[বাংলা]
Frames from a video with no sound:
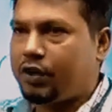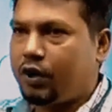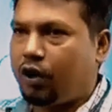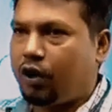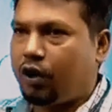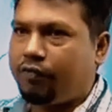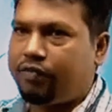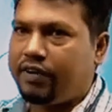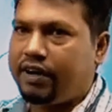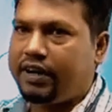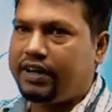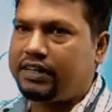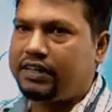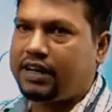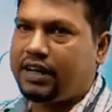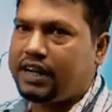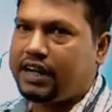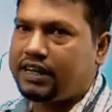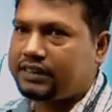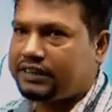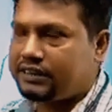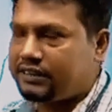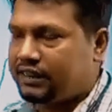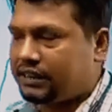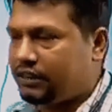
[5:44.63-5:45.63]
অফলাইনে যারা
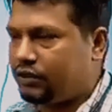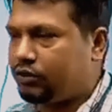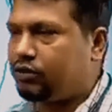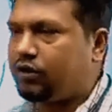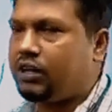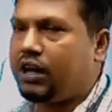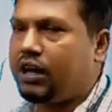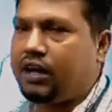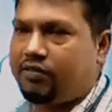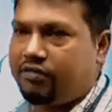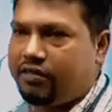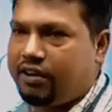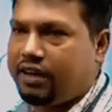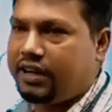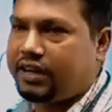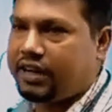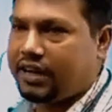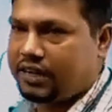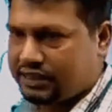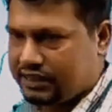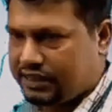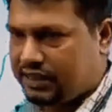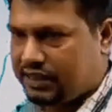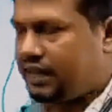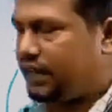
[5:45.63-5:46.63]
আছেন তাদের তো লাইব্রেরি
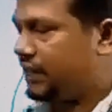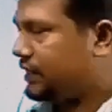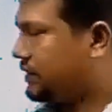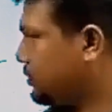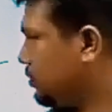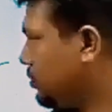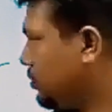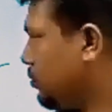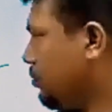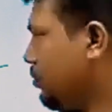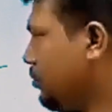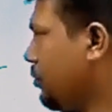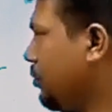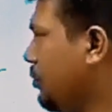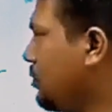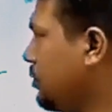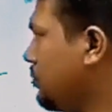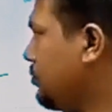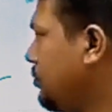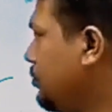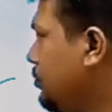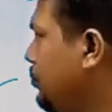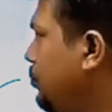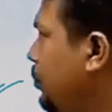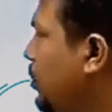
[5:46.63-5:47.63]
আছে ইয়ে আছে
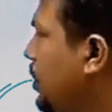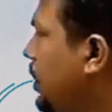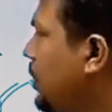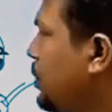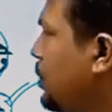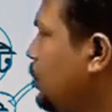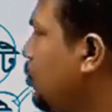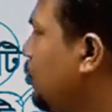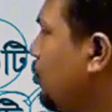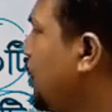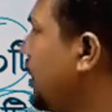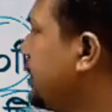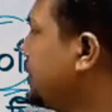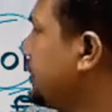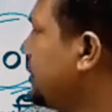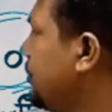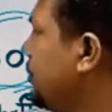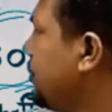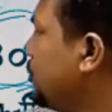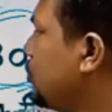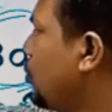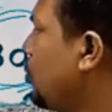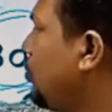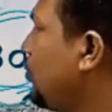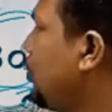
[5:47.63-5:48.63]
পড়ার সময় আছে
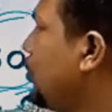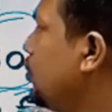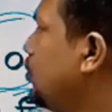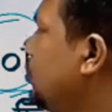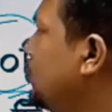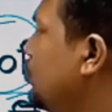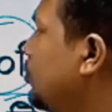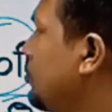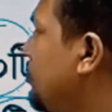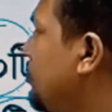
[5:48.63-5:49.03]
বা সময় সুযোগ